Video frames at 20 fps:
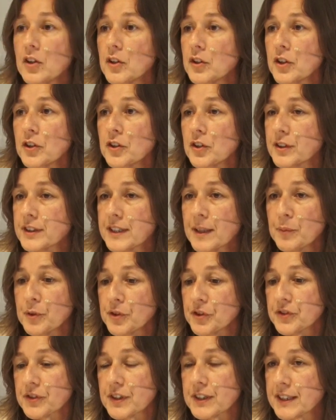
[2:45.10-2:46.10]
no, no, no,
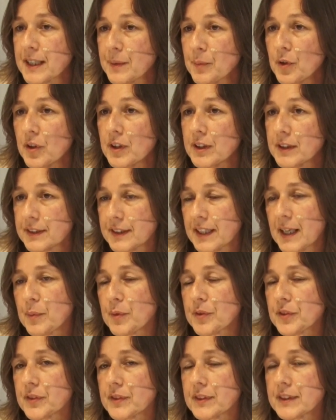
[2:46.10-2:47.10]
estamos, estamos
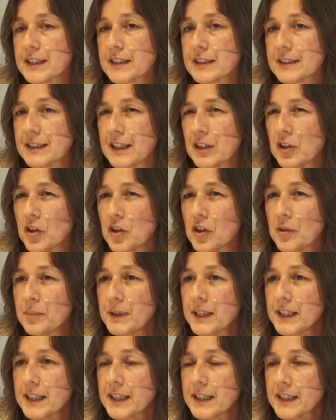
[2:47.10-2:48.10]
digamos, de, los
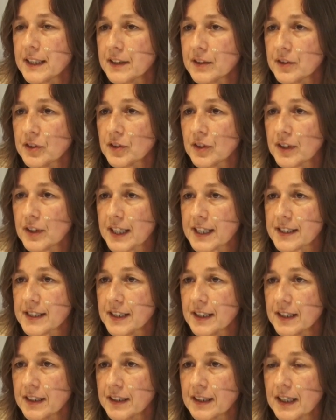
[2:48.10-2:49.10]
2.500 de
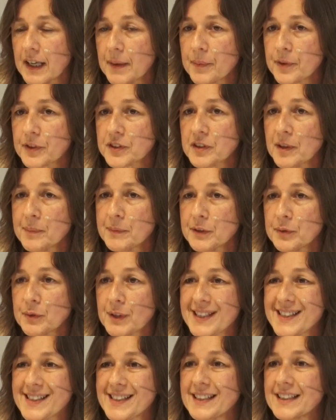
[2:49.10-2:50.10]
ayer, aproximadamente
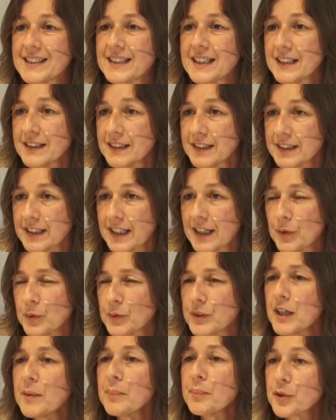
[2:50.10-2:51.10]
unas 70,
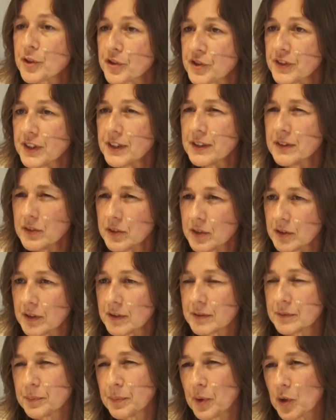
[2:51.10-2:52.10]
un 10%, un ah.